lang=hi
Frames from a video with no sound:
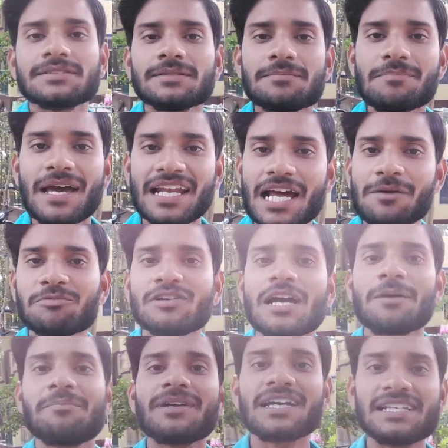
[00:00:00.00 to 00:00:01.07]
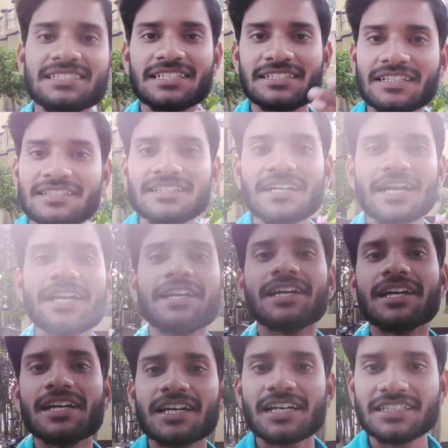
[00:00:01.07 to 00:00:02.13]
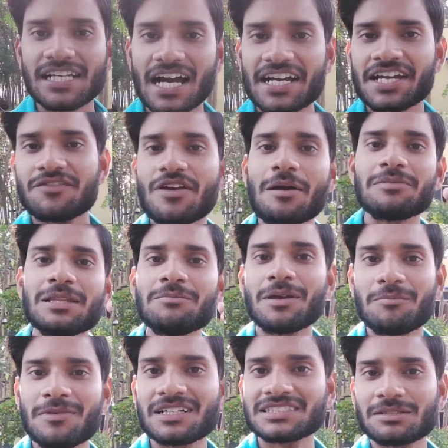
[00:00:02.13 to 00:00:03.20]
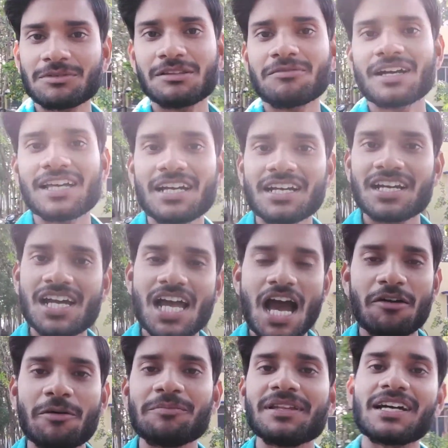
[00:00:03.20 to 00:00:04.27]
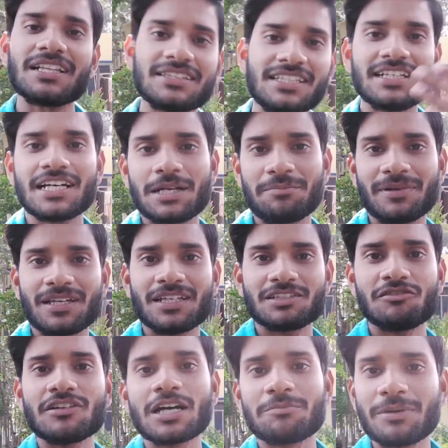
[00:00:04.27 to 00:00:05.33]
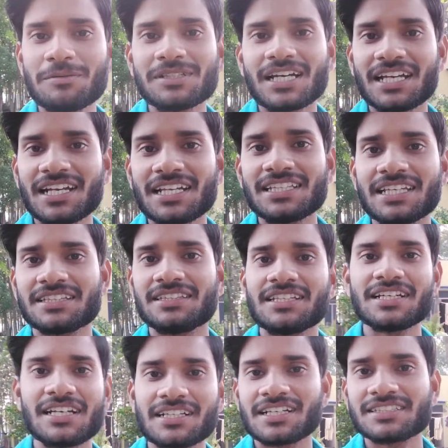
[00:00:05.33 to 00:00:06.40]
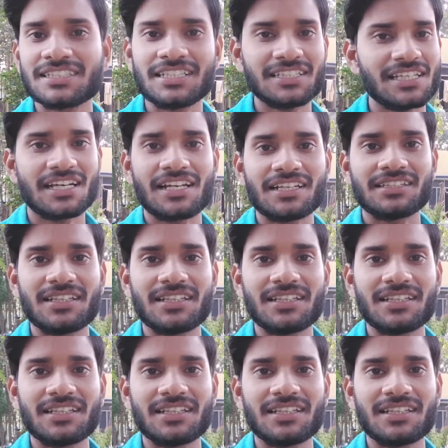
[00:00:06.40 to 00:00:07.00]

मैंने आपको यहाँ पे कई चीज़ें दिखाई यहाँ के फैमिली मेम्बर से मिलवाया अब हम निकलते हैं घर पे तो घर पे भी जाना है देखते हैं घर का सीन क्या रहता